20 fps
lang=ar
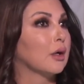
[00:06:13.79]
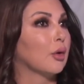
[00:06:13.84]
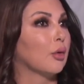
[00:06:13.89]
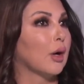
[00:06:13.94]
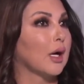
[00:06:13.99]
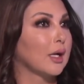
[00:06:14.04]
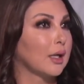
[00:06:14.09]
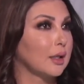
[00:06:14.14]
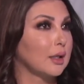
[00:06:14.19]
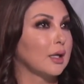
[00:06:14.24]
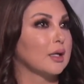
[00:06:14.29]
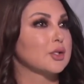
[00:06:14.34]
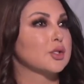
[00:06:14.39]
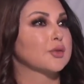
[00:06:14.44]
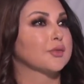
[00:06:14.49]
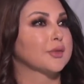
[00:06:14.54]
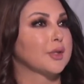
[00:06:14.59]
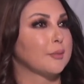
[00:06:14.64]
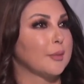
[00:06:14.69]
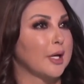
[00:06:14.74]
واخرها
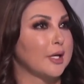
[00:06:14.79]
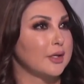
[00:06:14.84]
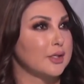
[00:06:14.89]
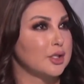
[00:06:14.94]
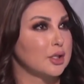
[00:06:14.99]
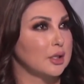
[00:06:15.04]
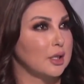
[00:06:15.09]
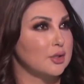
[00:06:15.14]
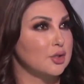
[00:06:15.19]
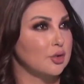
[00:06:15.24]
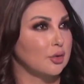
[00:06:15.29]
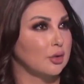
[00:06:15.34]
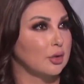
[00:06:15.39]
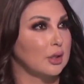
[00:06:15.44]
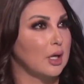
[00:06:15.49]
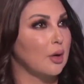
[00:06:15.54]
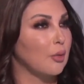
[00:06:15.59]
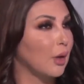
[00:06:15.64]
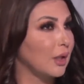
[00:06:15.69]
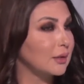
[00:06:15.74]
شفنا مهرجان
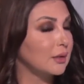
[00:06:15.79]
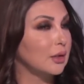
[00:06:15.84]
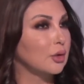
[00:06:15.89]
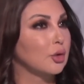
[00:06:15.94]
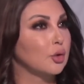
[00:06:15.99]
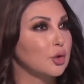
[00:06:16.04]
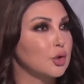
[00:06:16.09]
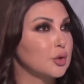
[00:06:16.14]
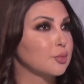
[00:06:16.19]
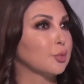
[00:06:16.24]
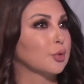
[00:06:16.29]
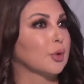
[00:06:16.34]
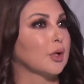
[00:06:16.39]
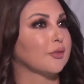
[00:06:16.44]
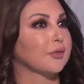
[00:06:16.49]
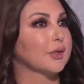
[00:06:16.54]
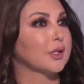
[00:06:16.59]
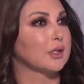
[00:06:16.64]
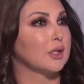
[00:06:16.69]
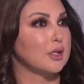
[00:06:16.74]
الشوكولا وايضا كل اسبوع
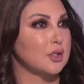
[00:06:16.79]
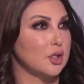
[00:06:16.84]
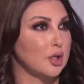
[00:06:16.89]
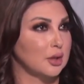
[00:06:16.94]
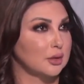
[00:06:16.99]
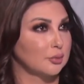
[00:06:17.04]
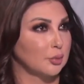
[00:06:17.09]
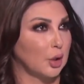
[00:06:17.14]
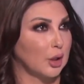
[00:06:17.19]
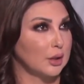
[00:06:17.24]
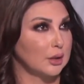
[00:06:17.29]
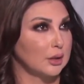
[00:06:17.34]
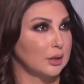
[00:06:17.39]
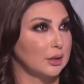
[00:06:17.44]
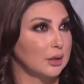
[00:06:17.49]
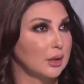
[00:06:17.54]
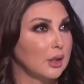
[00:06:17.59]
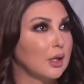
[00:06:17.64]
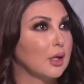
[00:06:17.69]
في نشاط معين